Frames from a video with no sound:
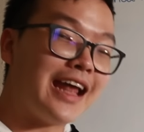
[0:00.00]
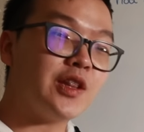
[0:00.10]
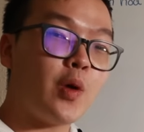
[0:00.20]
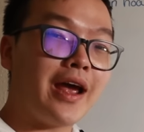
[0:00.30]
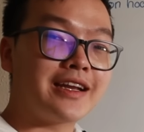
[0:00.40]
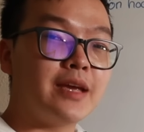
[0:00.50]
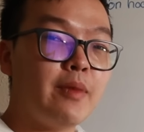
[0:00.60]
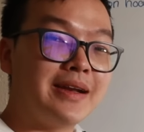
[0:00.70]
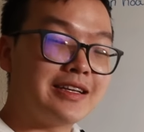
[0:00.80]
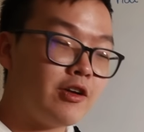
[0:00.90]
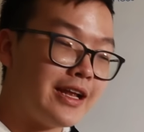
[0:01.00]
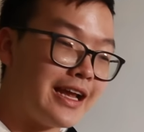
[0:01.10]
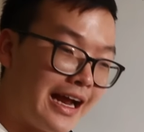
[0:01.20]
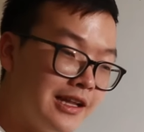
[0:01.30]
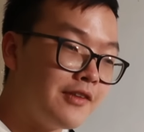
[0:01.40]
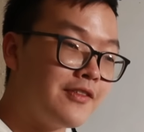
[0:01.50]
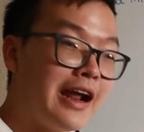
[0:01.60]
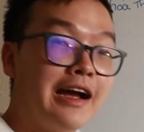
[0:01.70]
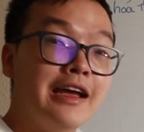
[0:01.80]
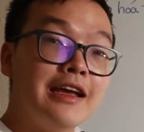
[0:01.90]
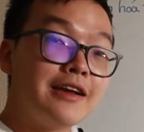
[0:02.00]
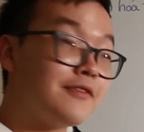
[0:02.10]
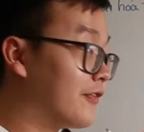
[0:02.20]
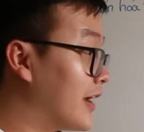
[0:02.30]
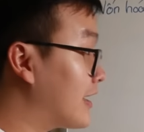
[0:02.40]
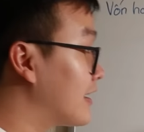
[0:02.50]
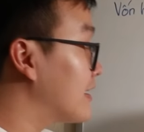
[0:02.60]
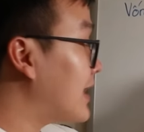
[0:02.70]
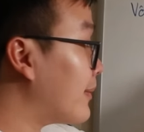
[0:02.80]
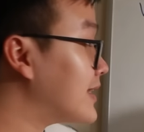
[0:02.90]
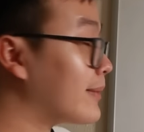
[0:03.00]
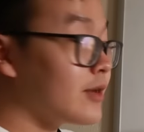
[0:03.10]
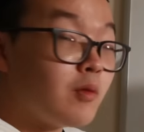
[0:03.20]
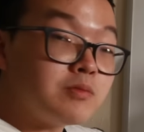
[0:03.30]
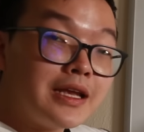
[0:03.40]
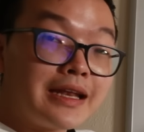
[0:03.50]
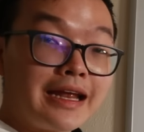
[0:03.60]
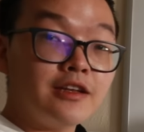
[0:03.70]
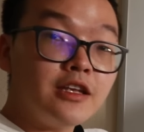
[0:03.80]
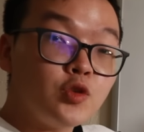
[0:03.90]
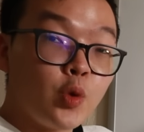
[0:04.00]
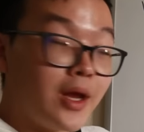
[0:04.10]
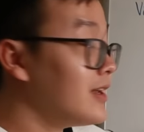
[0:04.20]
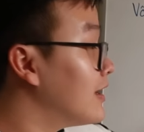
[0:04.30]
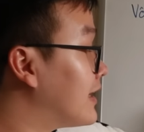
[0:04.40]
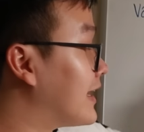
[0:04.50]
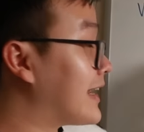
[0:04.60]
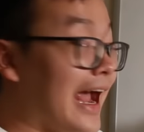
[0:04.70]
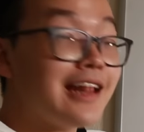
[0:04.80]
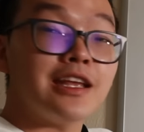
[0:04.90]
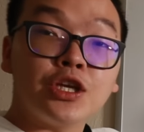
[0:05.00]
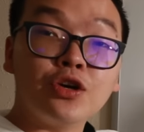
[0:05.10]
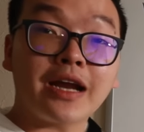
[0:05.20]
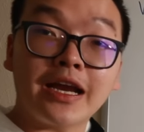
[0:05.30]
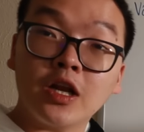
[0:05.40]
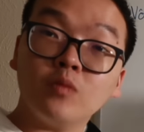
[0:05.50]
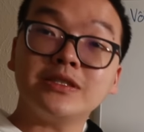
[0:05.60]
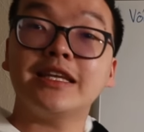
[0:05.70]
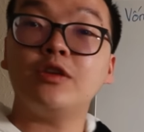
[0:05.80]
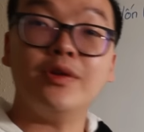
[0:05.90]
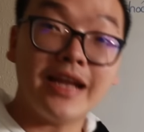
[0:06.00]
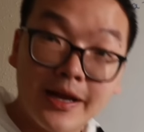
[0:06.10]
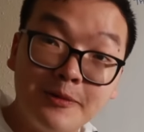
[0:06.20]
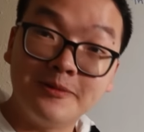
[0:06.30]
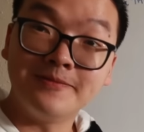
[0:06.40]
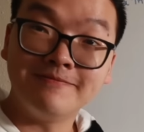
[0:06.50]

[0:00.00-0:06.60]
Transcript: là an toàn khi mà mình có thể khẳng định rằng việc 500 cái công ty này nó di chuyển thì cả thị trường này nó cũng sẽ di chuyển theo